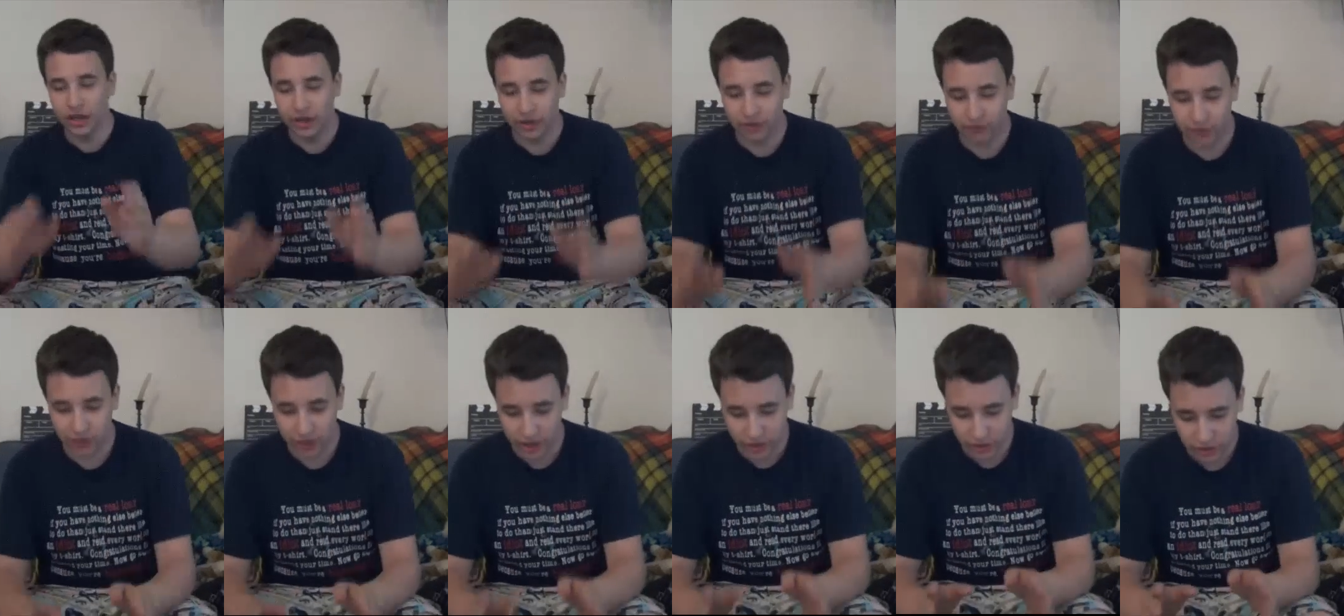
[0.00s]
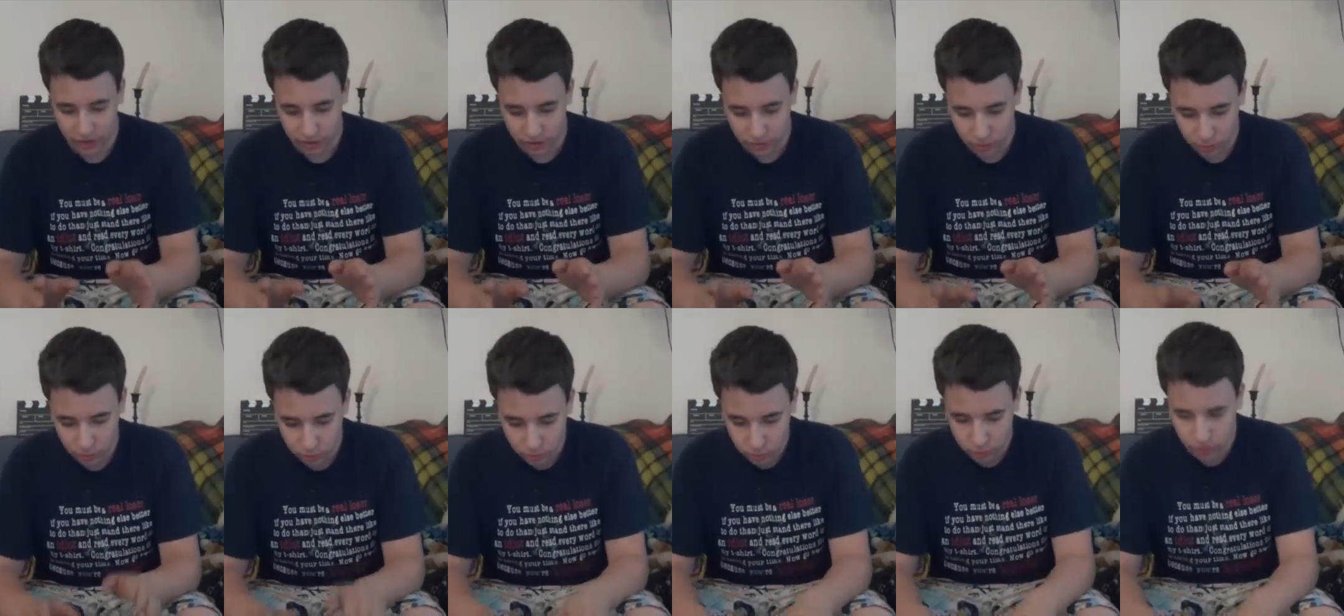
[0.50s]
Важно
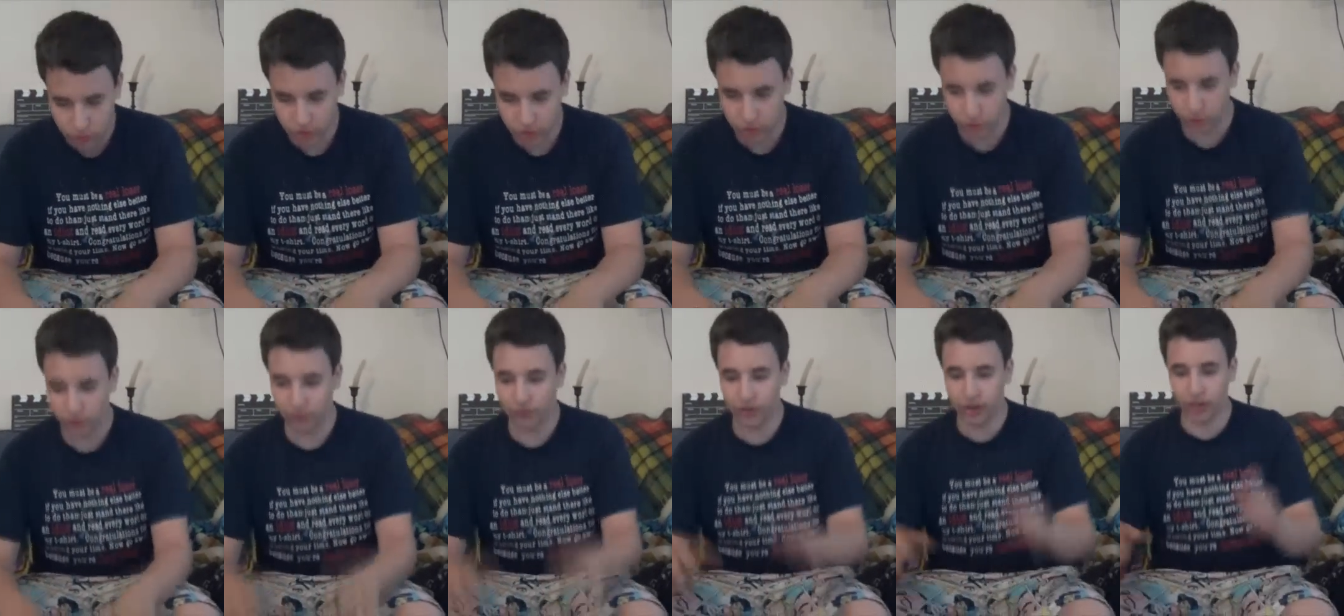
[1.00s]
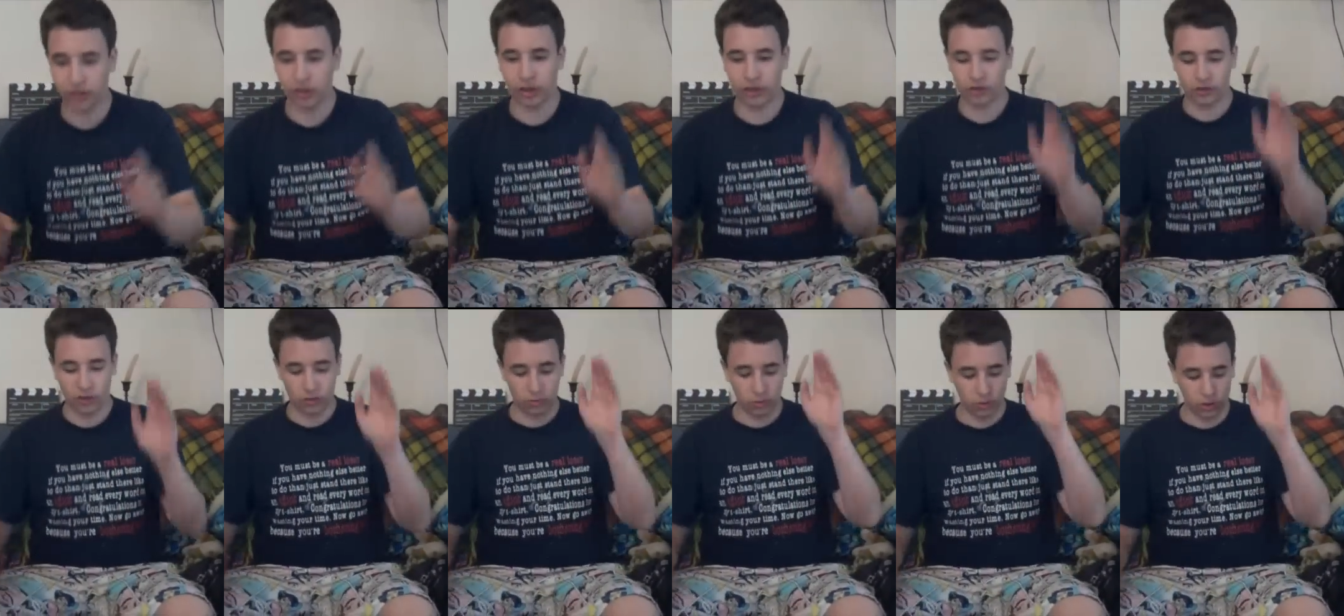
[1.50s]
то, что в этот
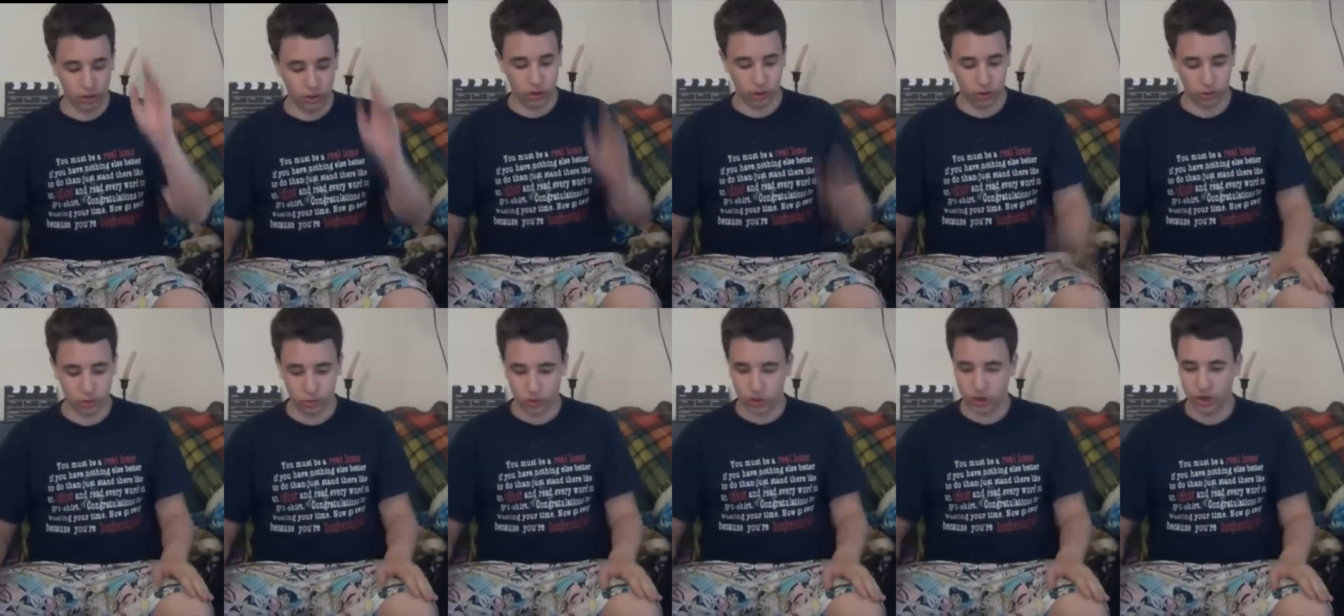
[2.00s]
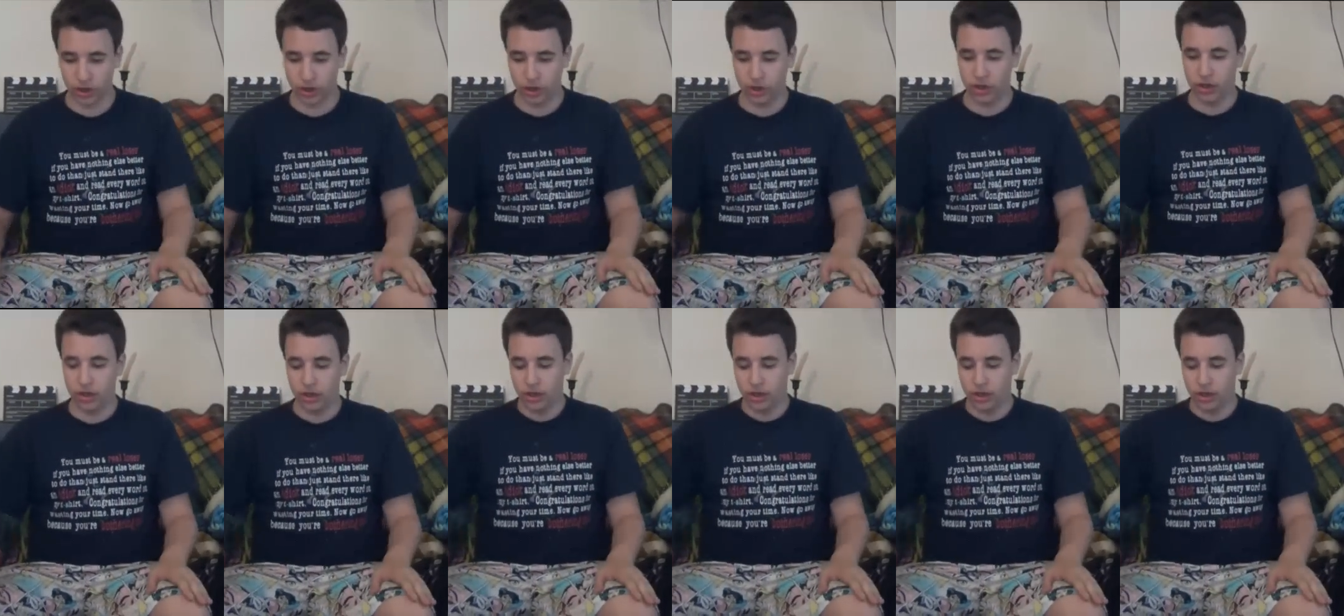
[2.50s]
раз все будет лучше,